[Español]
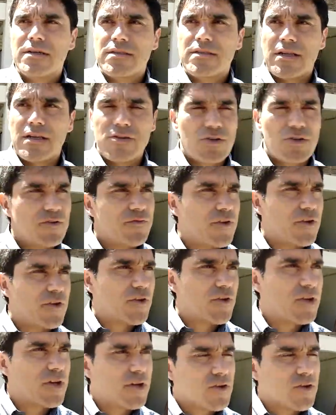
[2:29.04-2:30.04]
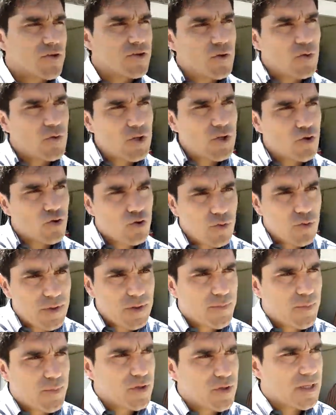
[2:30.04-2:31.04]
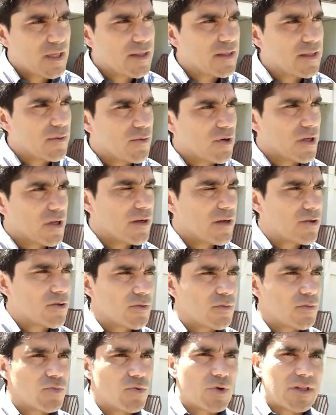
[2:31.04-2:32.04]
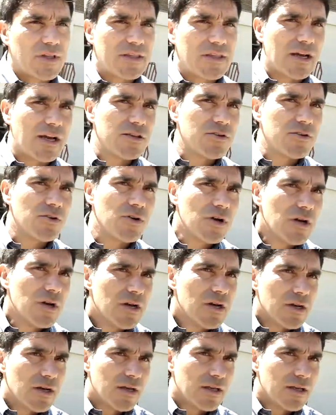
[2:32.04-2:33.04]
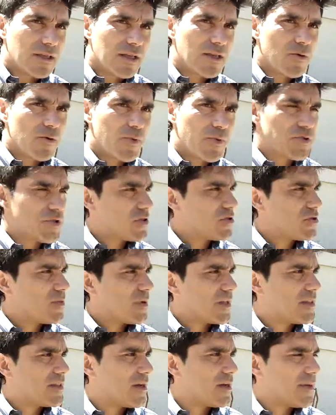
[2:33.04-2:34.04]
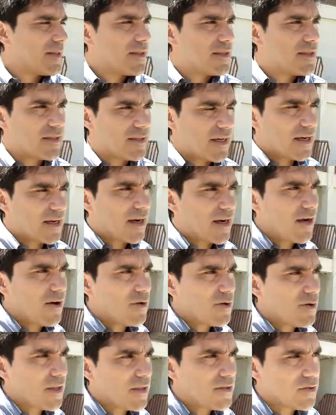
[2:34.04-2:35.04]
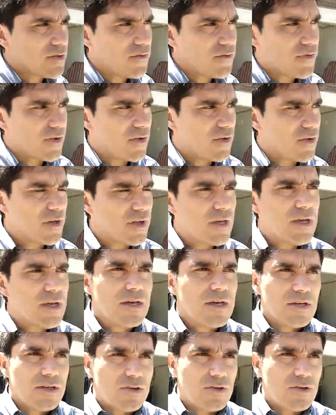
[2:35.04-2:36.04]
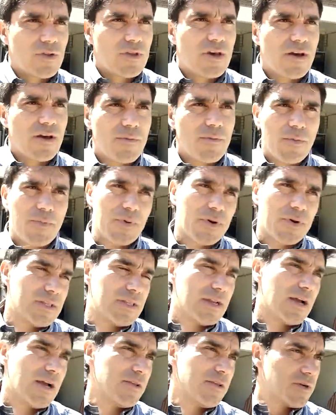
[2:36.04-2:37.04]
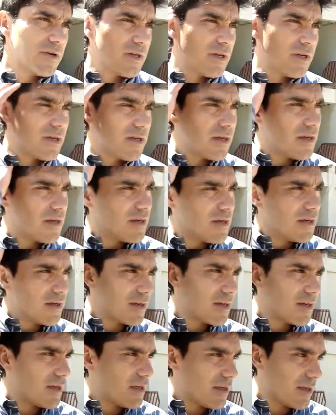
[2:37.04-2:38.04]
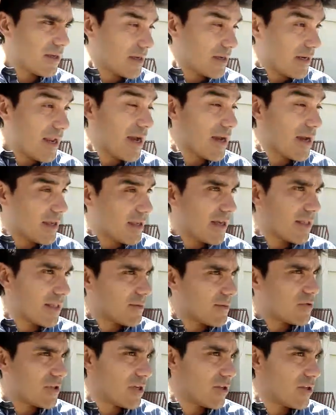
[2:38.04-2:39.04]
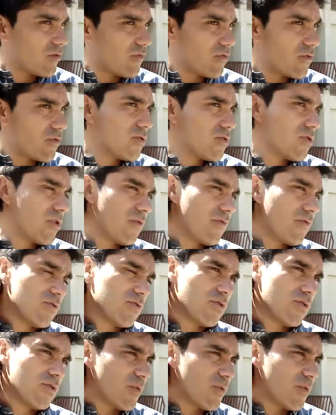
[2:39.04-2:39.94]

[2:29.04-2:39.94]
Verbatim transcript: de la edición inferior y creo que es un hito súper importante porque durante años tenía un proceso prácticamente estancado en la edición inferiores y hoy día vemos después de tres años que, nada, que ya estamos teniendo frutos y frutos